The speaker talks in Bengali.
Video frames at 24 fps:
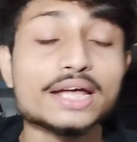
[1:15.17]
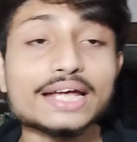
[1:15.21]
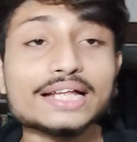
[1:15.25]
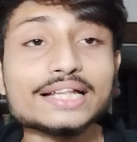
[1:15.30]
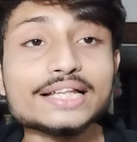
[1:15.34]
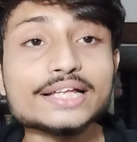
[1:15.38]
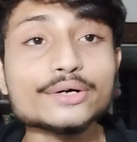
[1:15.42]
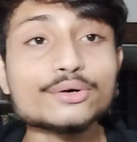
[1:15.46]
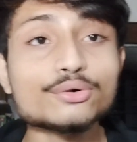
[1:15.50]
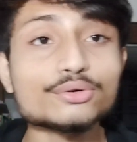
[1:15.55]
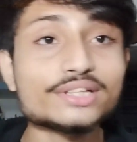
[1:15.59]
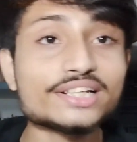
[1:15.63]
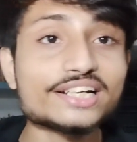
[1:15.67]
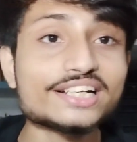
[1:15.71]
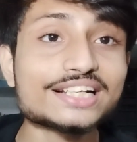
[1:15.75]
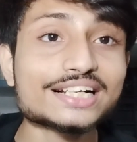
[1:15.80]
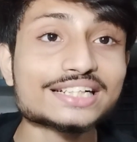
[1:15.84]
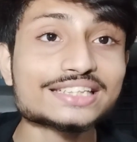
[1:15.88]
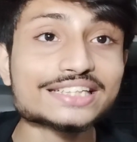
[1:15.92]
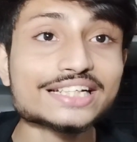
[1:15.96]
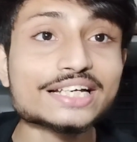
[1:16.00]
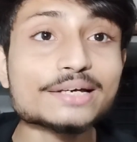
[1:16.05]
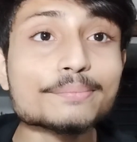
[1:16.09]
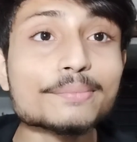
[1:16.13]
এদিক ওদিক
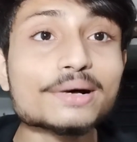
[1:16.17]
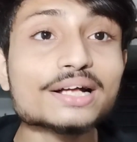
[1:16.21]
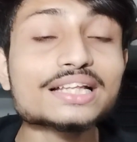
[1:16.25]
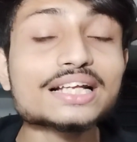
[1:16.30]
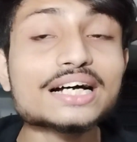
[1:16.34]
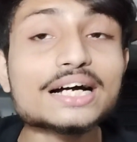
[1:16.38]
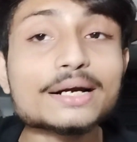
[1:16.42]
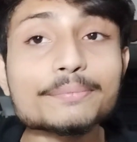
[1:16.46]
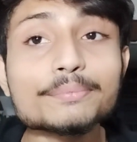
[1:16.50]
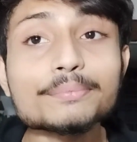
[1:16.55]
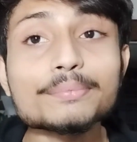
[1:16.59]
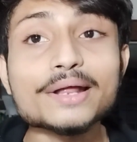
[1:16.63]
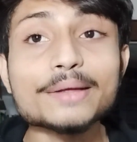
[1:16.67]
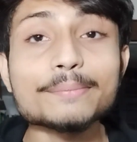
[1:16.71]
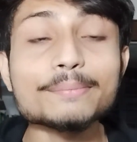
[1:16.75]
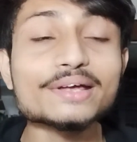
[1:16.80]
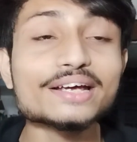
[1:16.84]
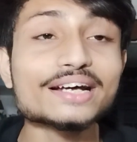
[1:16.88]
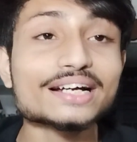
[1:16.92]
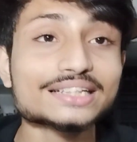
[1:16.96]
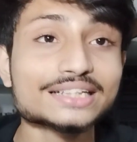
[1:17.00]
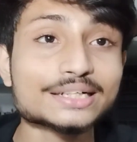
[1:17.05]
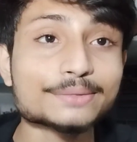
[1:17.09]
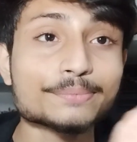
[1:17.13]
যাচ্ছে কিংবা তার
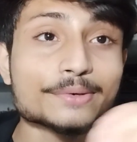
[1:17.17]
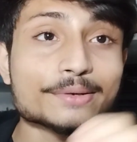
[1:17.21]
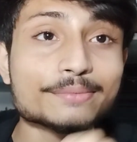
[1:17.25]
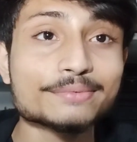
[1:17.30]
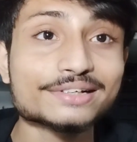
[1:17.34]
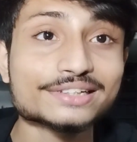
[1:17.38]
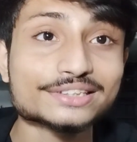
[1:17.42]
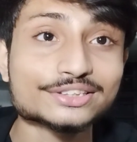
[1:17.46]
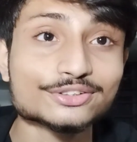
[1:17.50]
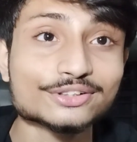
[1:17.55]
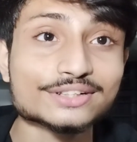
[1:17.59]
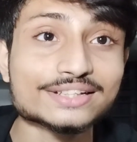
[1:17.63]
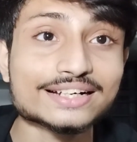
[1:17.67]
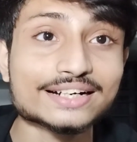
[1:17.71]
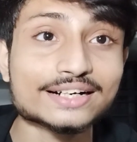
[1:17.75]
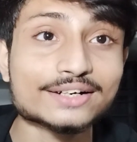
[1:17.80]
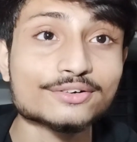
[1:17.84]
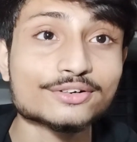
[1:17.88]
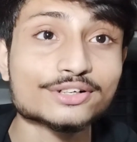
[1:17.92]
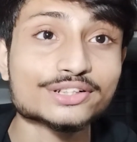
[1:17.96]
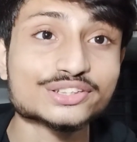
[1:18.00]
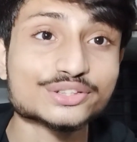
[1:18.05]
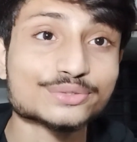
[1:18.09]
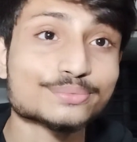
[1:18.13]
প্রেমিকা তার প্রেমিকার সঙ্গে দেখা
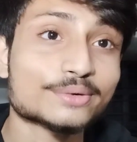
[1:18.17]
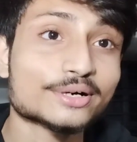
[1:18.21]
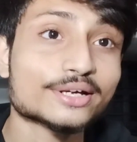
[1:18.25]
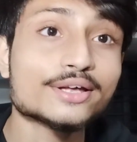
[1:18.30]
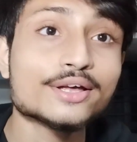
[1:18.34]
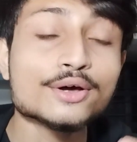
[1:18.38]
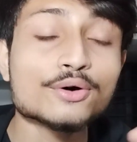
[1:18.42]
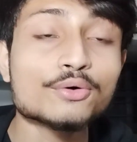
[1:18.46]
করার সময়